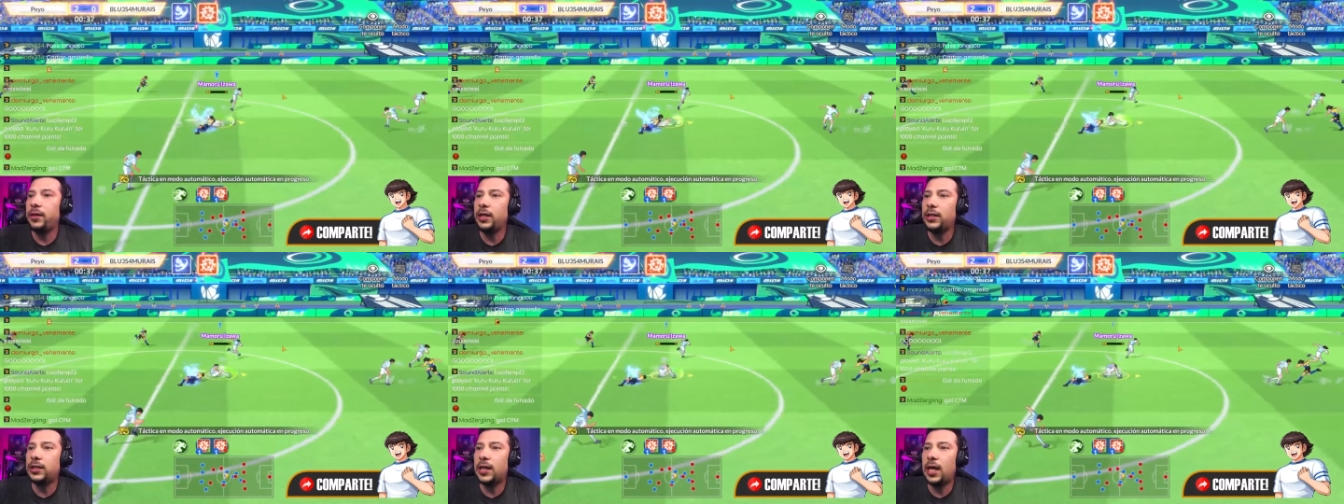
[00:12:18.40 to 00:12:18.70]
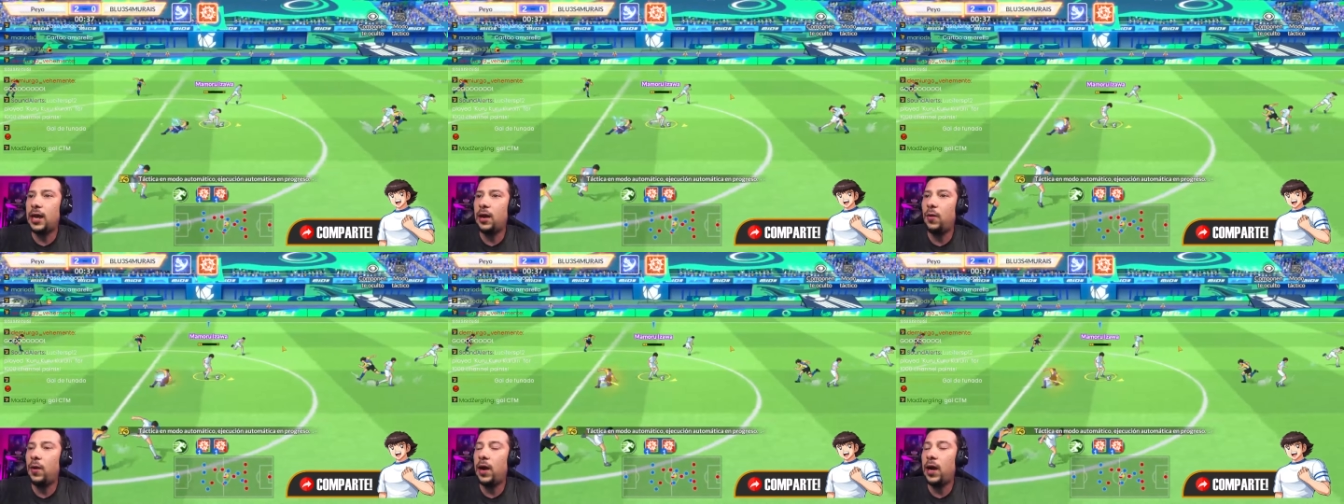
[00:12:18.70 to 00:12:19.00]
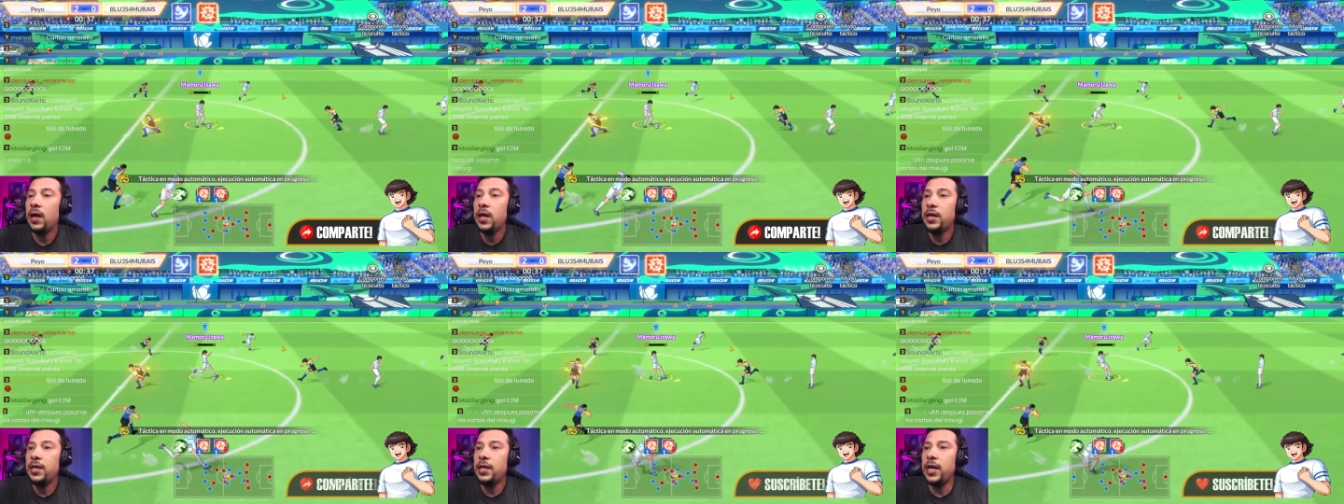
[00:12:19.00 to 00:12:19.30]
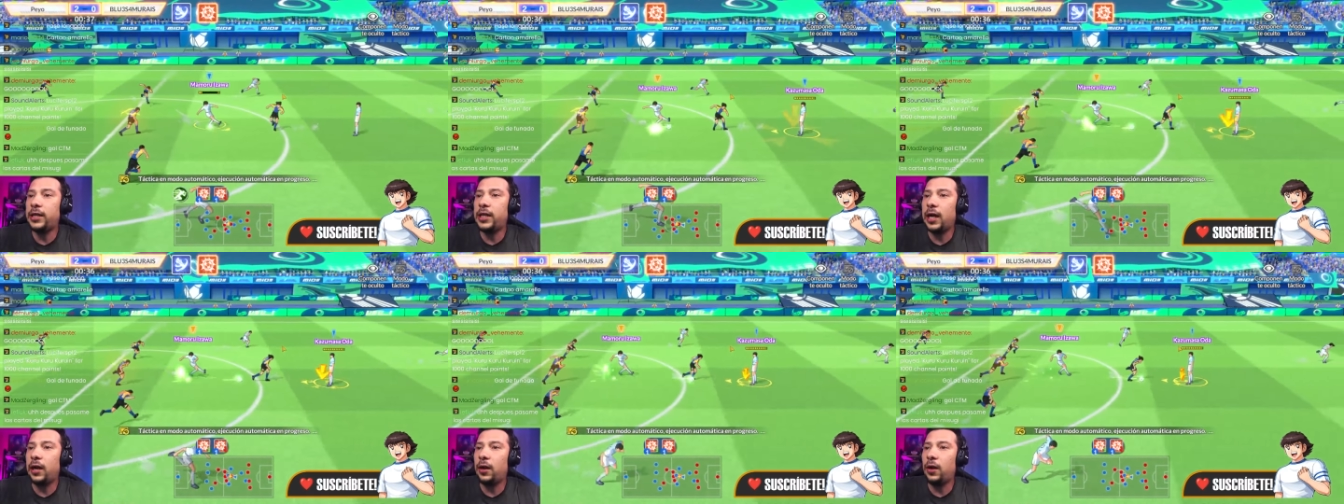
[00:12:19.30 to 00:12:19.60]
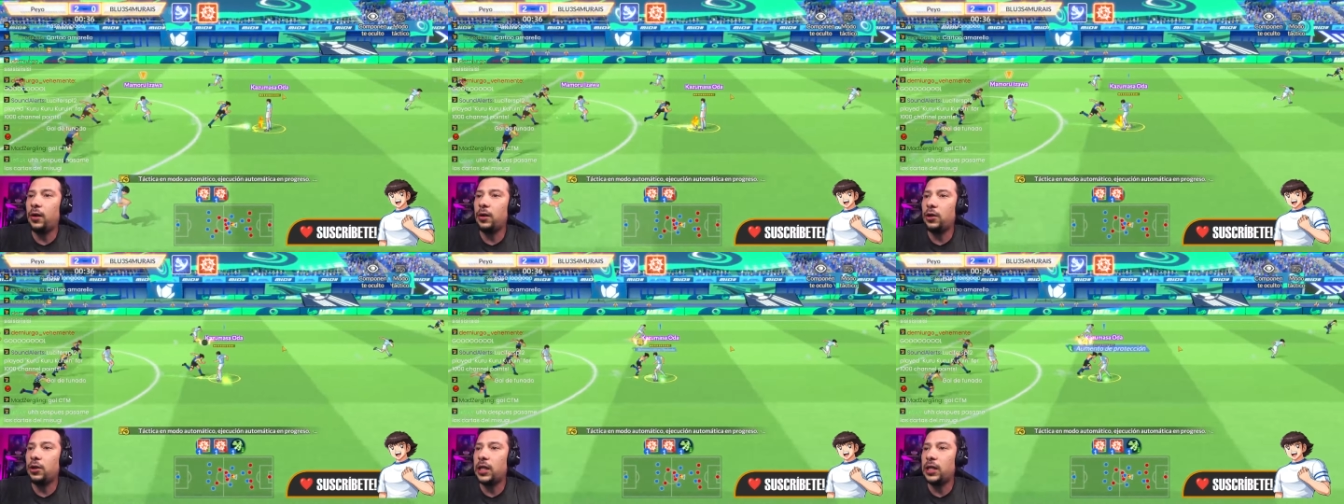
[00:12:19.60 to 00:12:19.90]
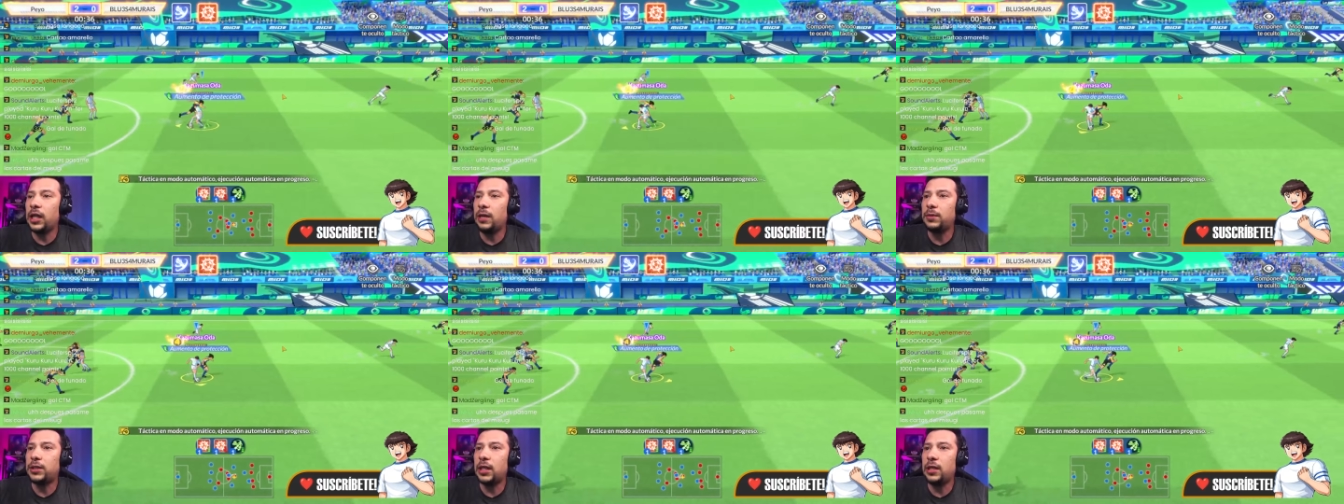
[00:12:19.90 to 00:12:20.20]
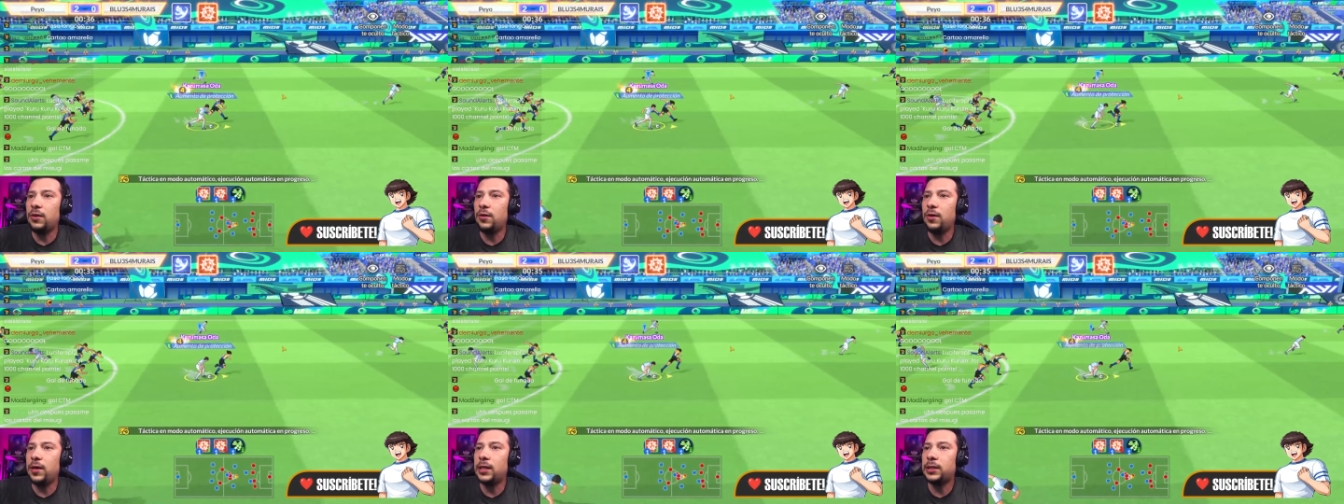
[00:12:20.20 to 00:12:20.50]
Isagua. Y está roto este team,
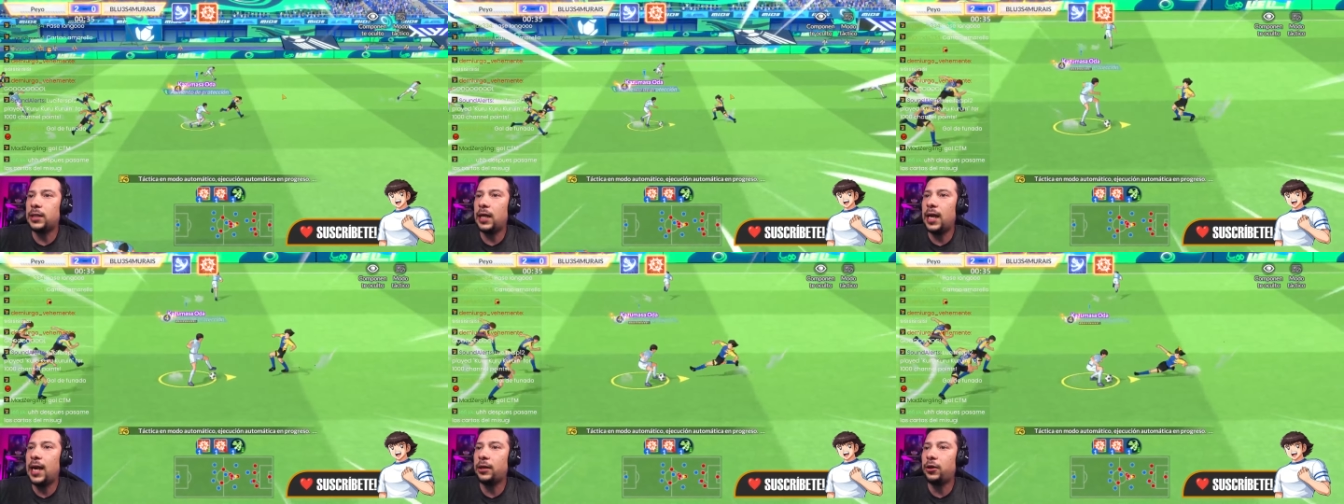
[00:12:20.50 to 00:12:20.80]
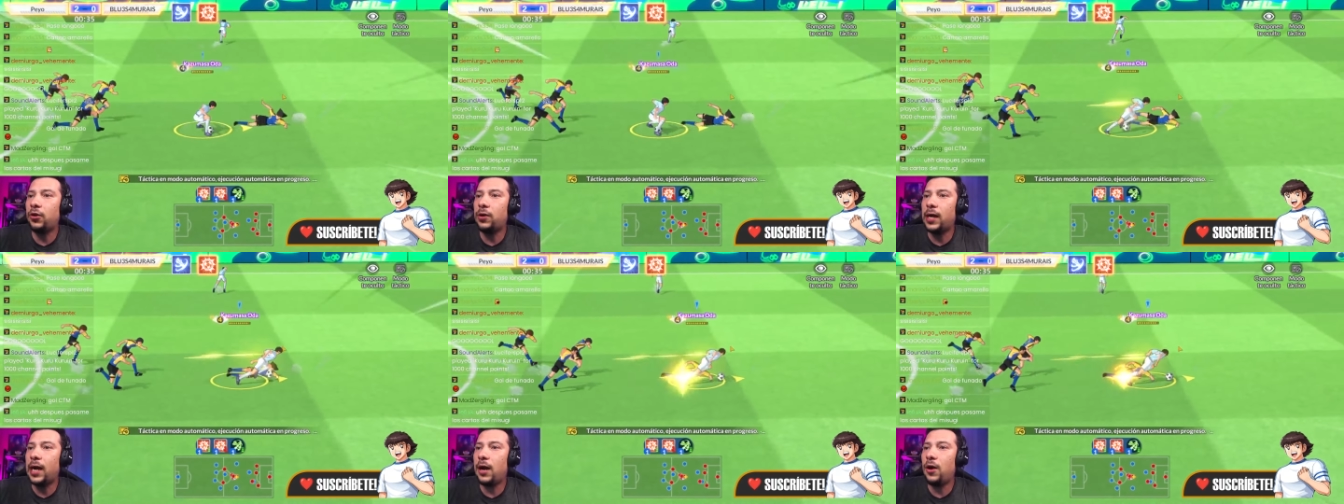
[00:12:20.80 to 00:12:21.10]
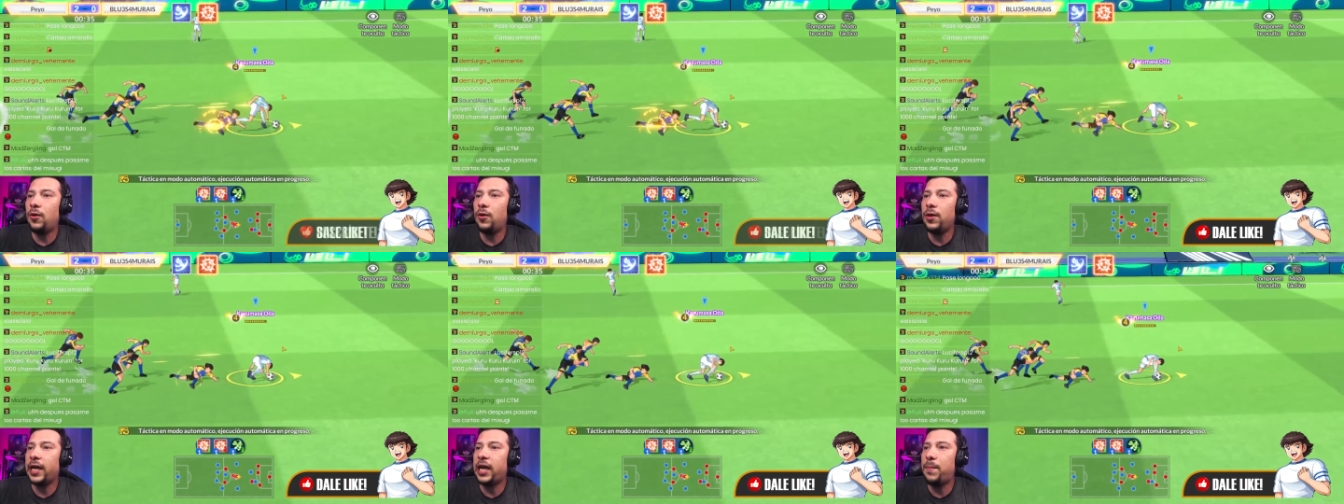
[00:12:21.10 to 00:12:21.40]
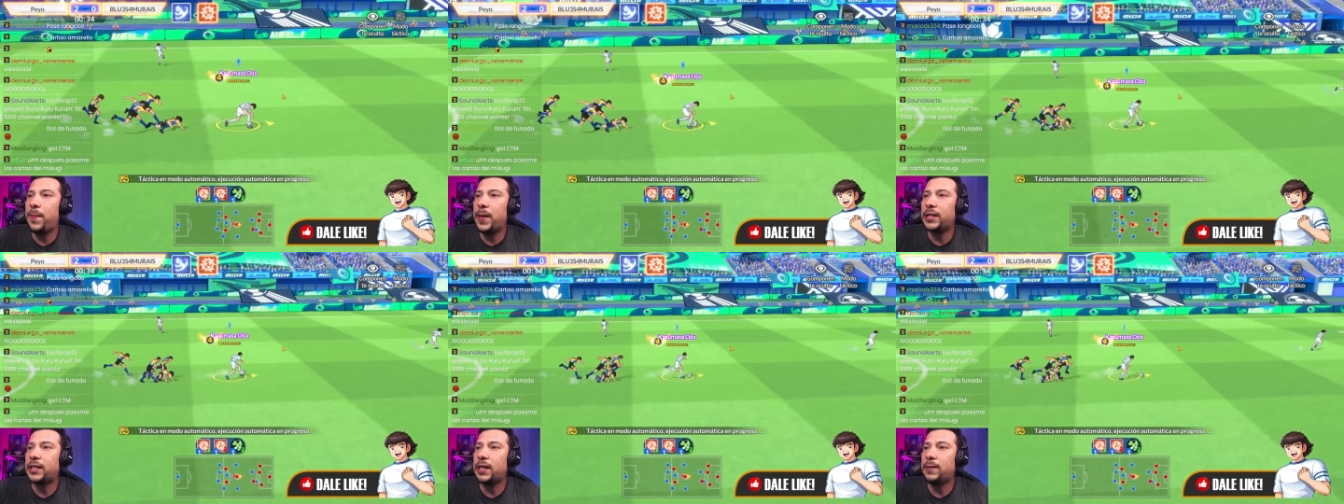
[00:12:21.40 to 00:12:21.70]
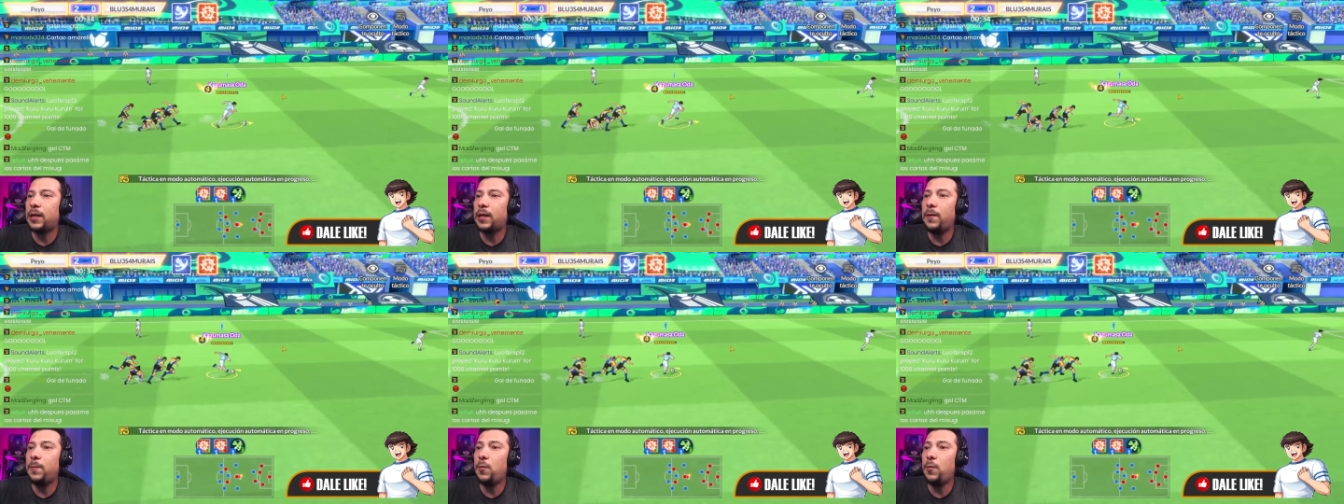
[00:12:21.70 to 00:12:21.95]
señores. Se la toca ahora. Que pasa?